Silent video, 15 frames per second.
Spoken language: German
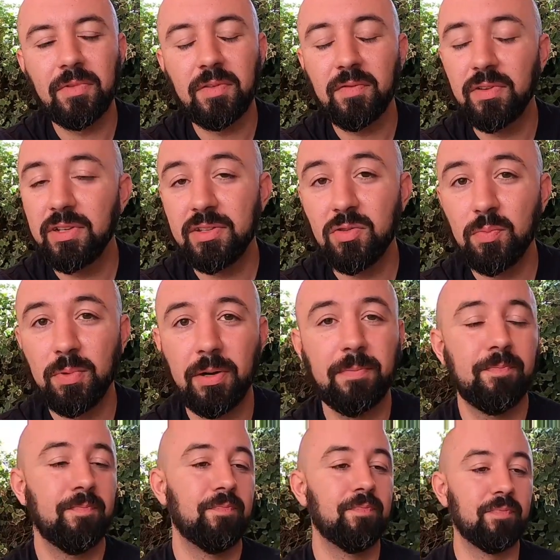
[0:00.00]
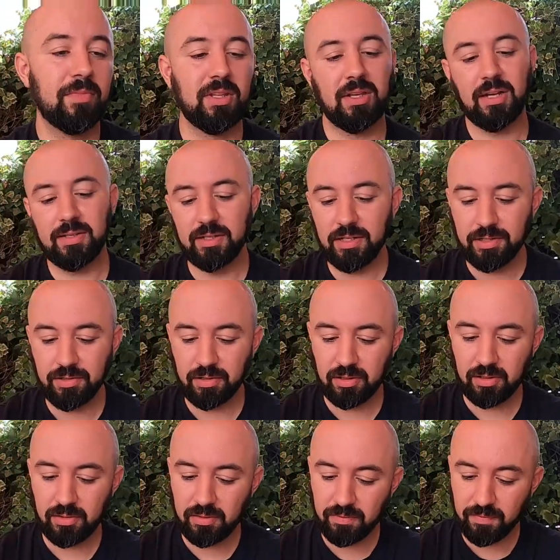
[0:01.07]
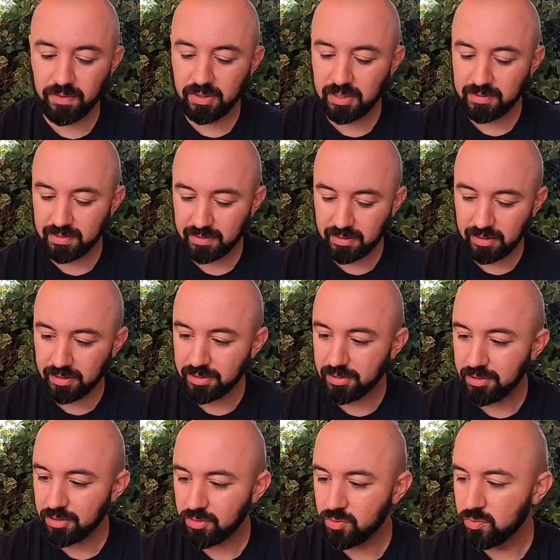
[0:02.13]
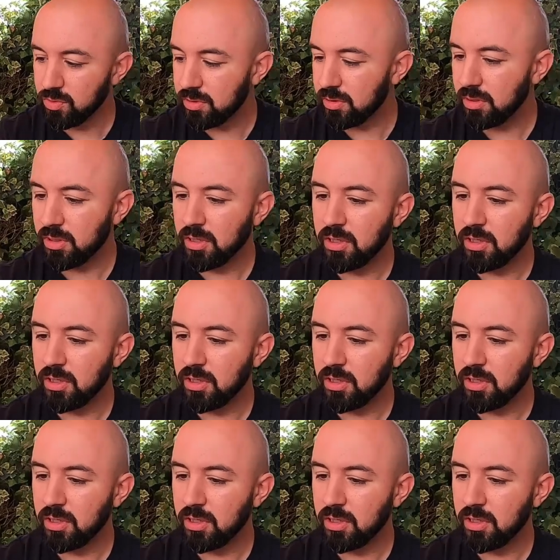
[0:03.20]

Finde ich super. Also ich äh, finde das richtig cool